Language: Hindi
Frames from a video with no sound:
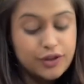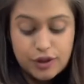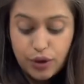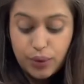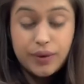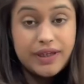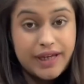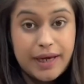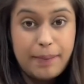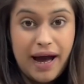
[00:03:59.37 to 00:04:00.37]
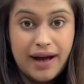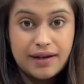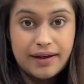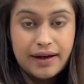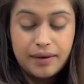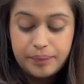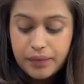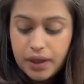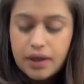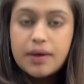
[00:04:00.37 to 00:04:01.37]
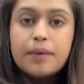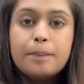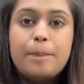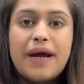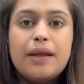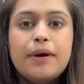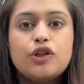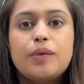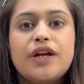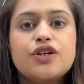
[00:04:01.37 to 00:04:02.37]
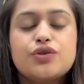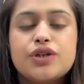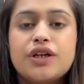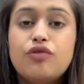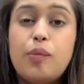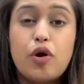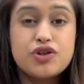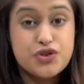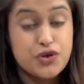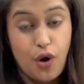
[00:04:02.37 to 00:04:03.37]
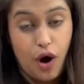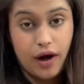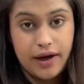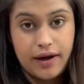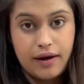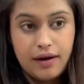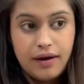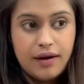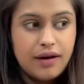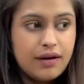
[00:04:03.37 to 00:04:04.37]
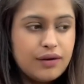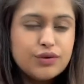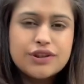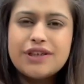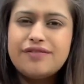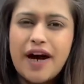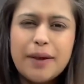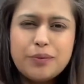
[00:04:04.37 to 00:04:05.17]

तो ये बैग है पहली बात तो मैंने ये सोचा कि वो बहुत स्ट्रॉन्ग है उसकी वाइब